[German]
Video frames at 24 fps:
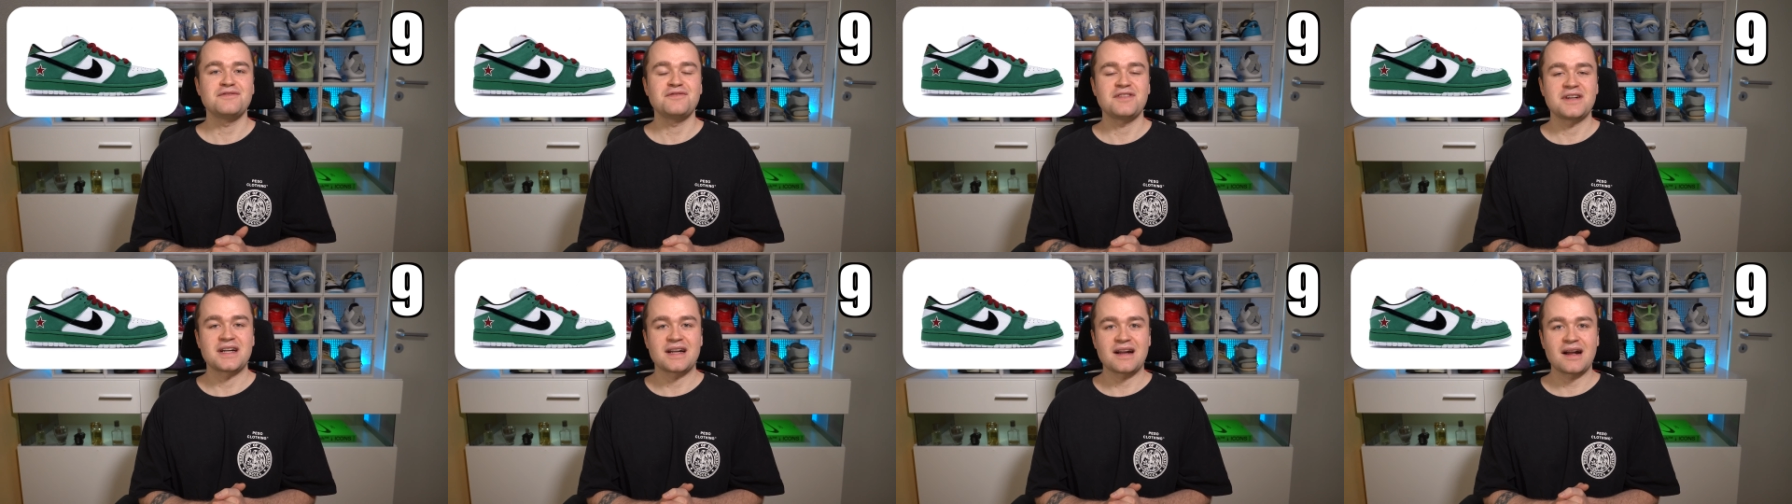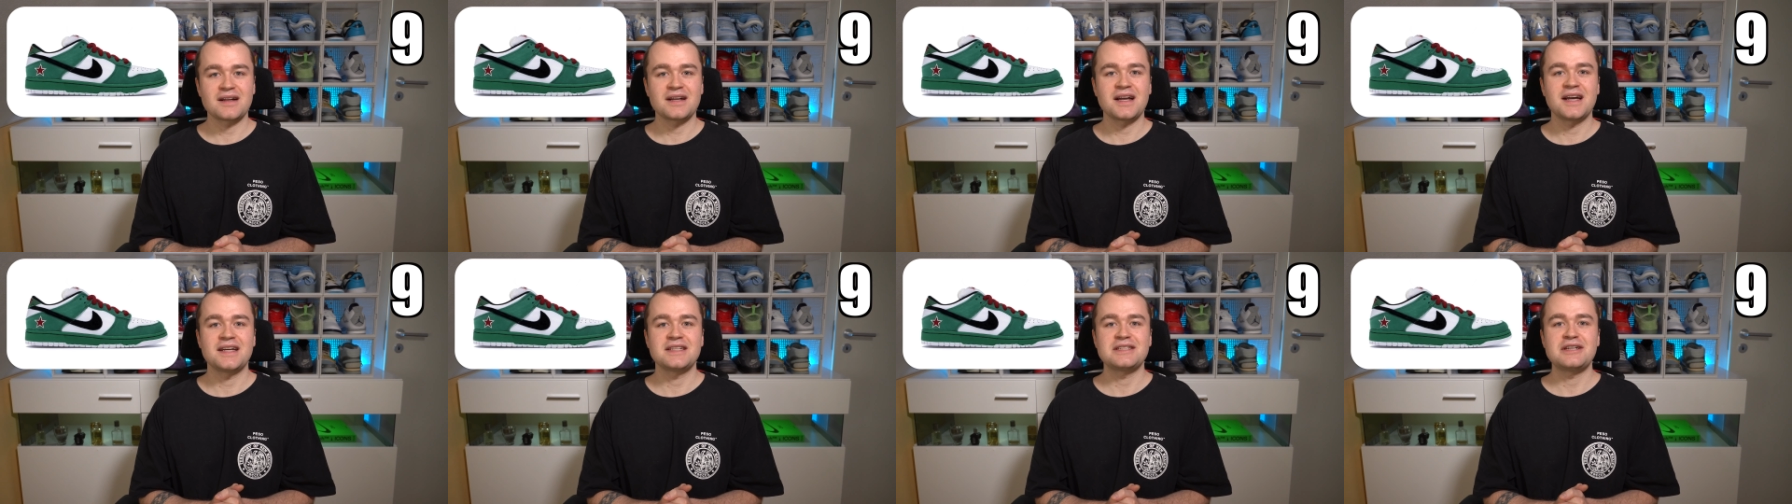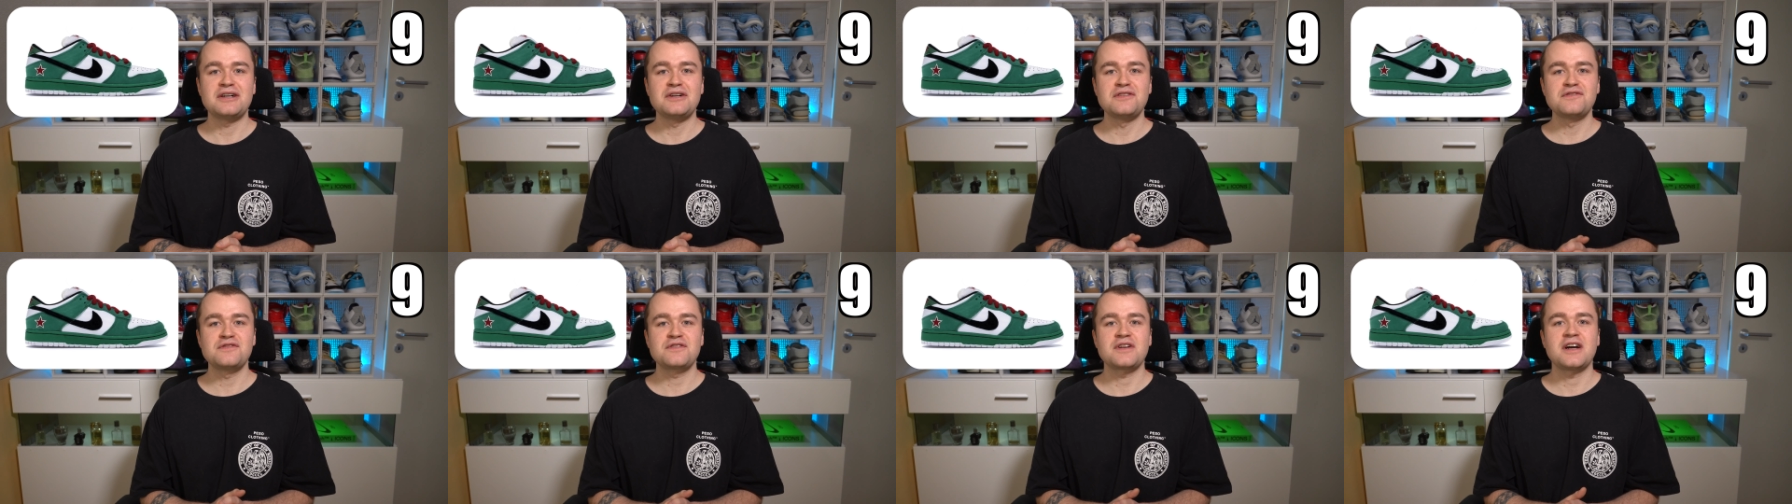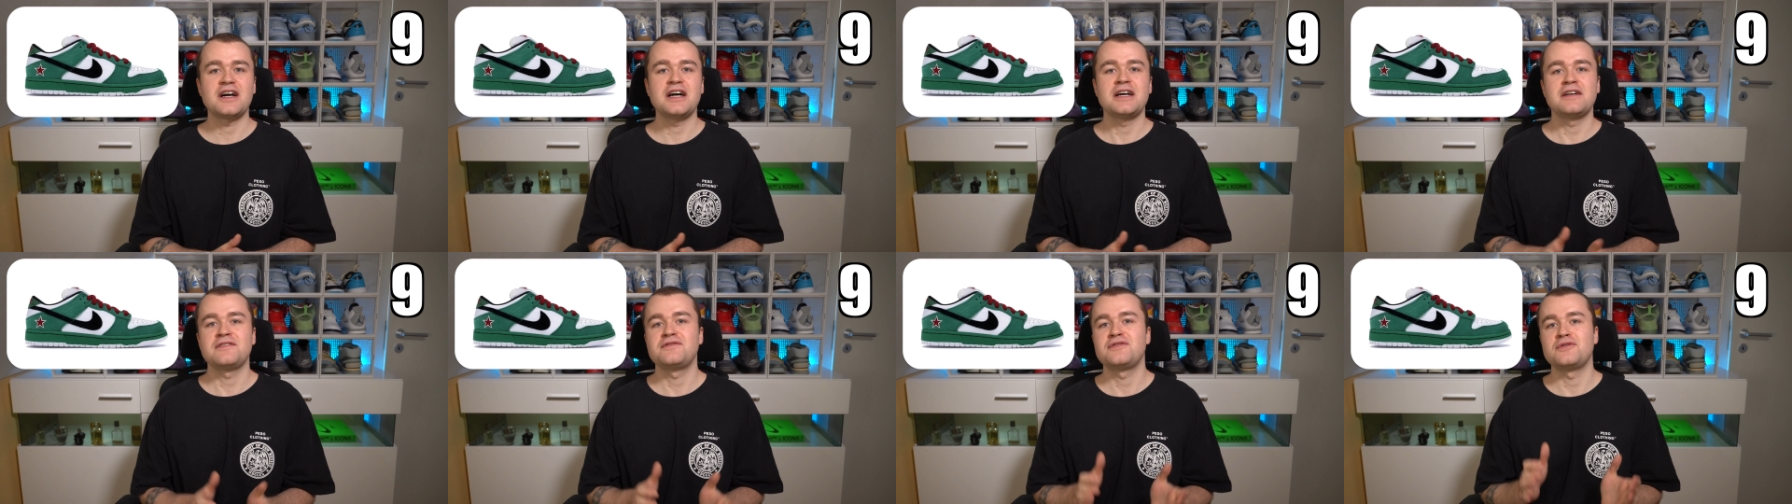Vergangenheit
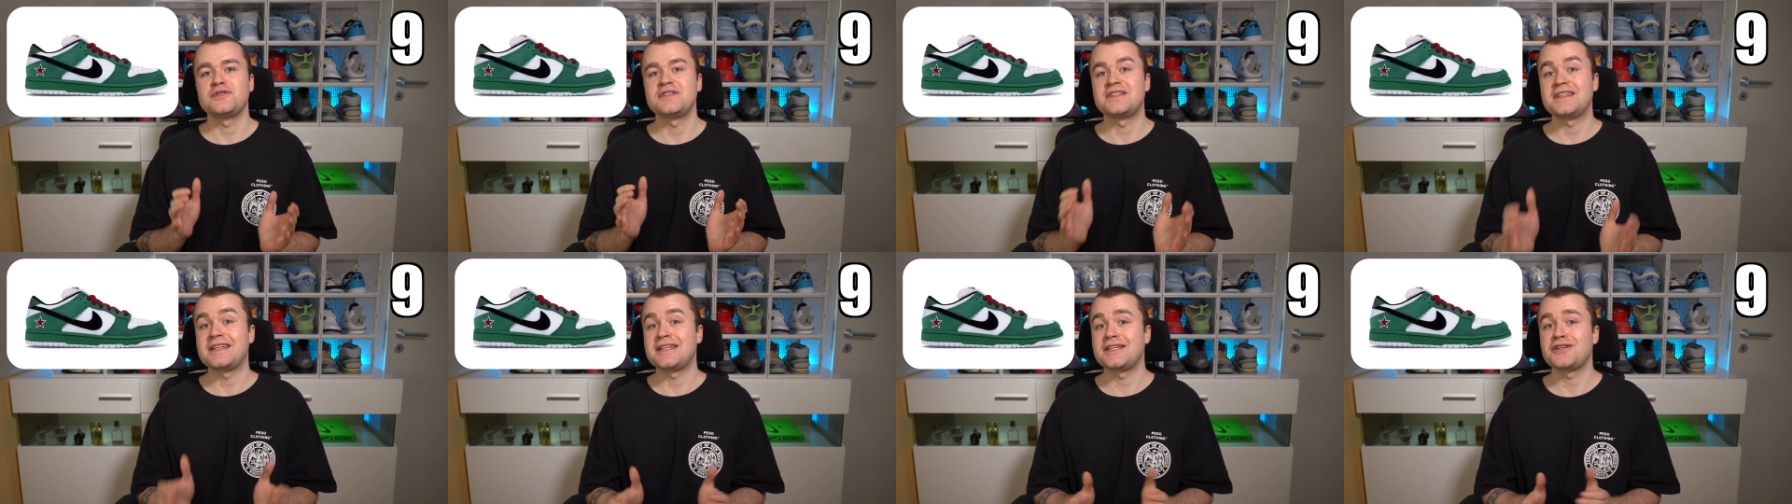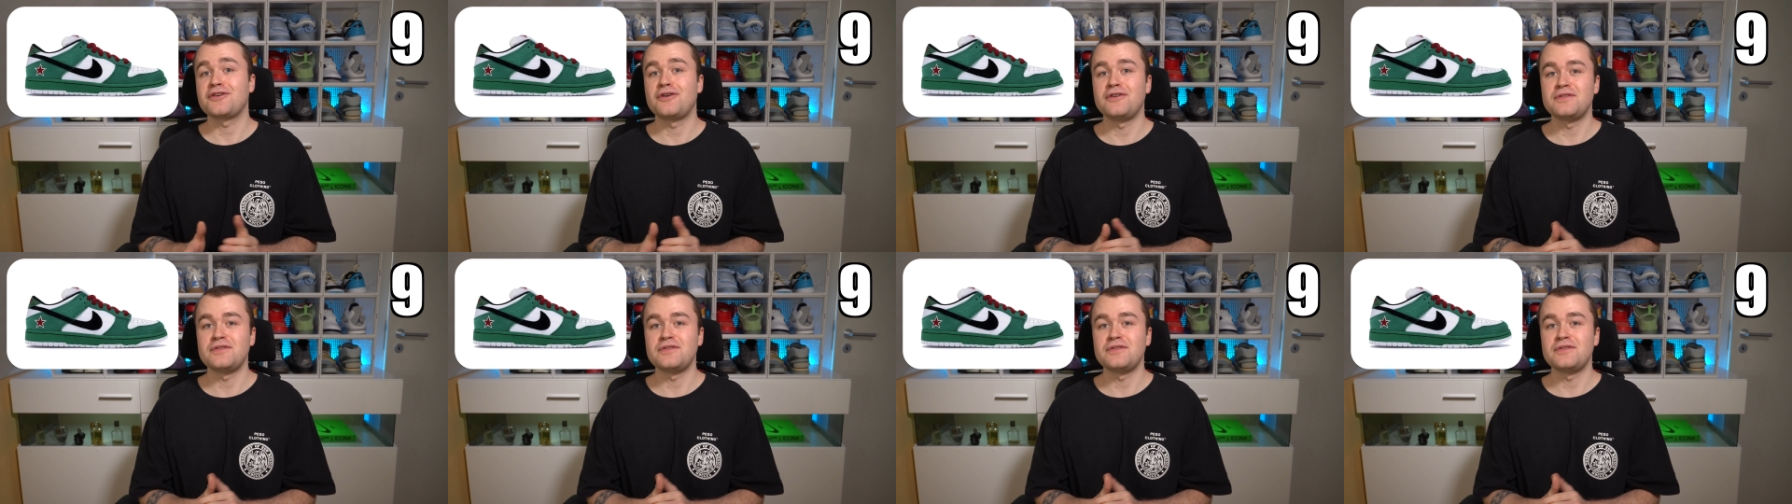aufgreife und den ich